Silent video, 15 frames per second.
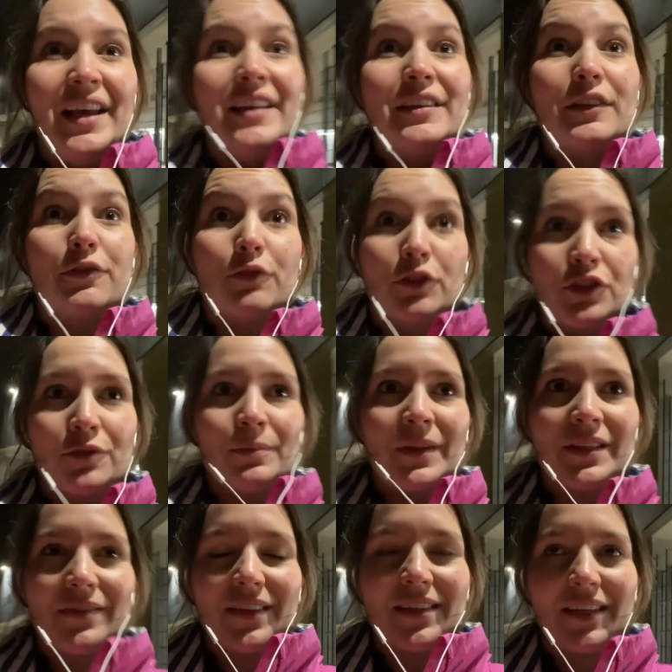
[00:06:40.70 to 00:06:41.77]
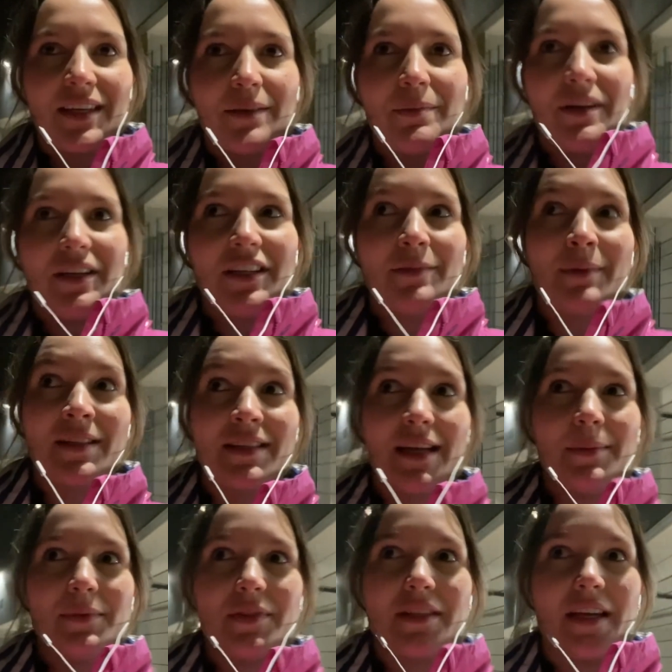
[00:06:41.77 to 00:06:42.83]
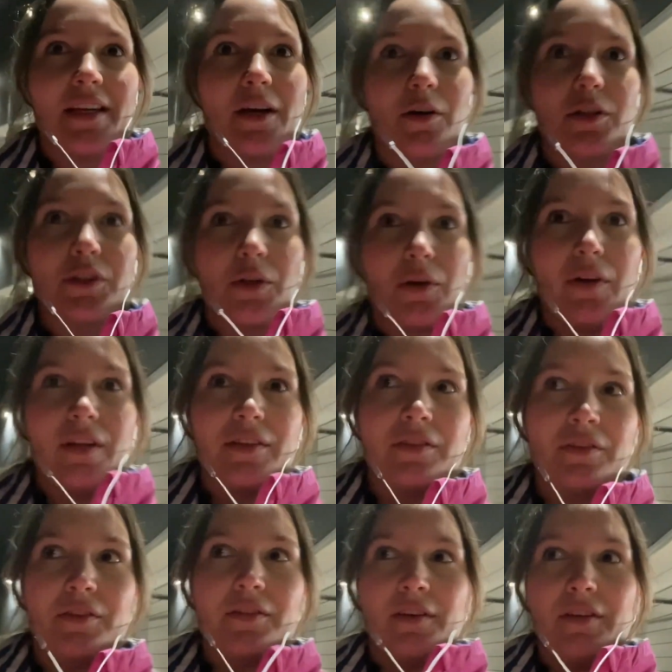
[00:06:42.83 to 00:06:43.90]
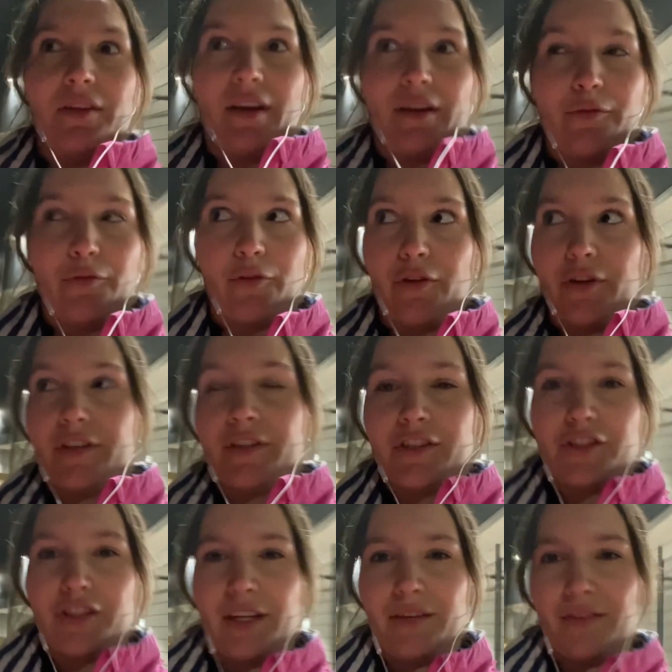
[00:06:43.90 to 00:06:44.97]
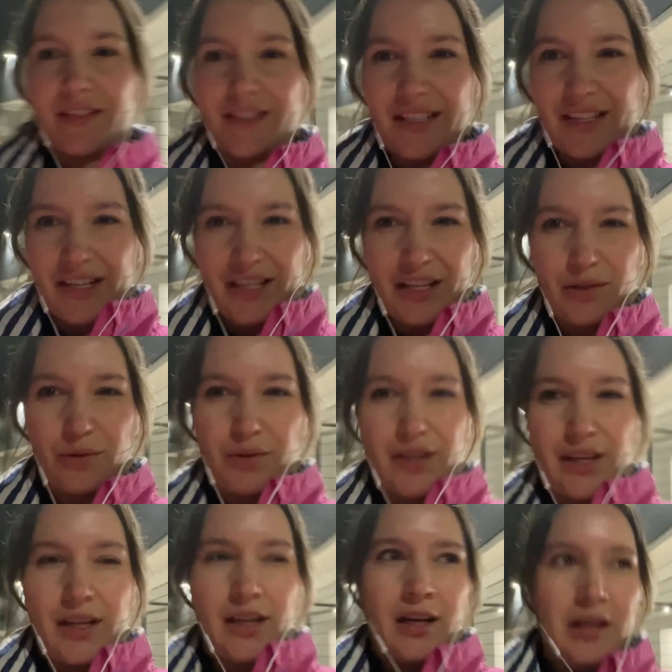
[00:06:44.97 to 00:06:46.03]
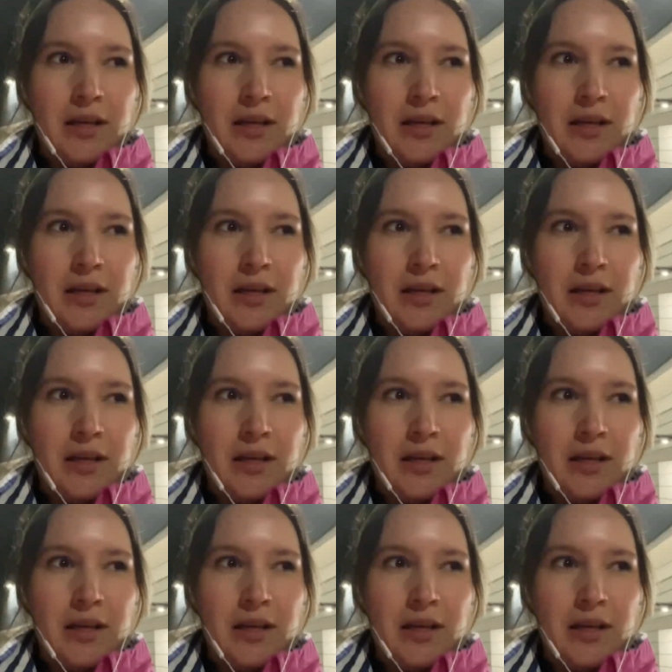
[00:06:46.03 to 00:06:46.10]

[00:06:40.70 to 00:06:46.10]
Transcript: Das wünscht man zwar sich immer, dass man selbst dann auch treu ist und zu seinen Freunden steht, wenn es ihnen nicht gut geht.